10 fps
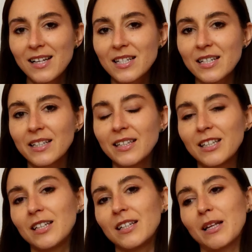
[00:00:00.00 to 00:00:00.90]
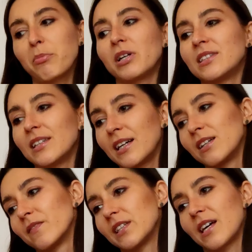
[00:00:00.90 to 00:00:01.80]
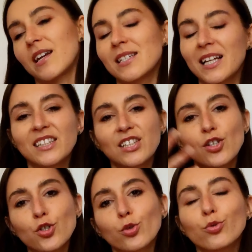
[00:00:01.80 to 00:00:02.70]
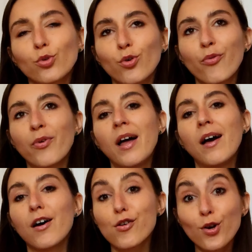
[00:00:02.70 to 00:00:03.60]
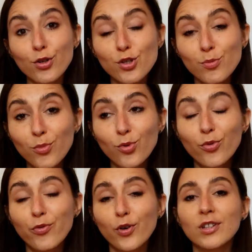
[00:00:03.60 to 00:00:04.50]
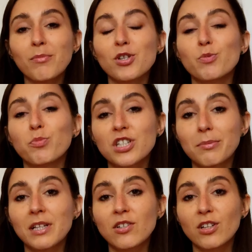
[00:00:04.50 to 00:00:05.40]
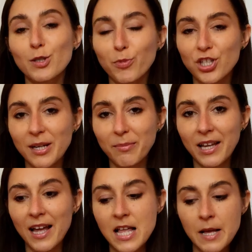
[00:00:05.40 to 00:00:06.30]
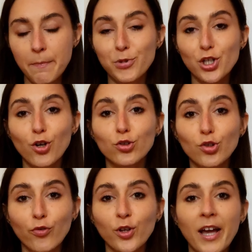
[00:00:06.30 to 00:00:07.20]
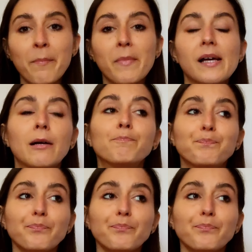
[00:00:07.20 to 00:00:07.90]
czyli na bazie inwentaryzacji, rzutów, rozmów o tym, co jest potrzebne, co nie jest potrzebne, przygotowujemy e,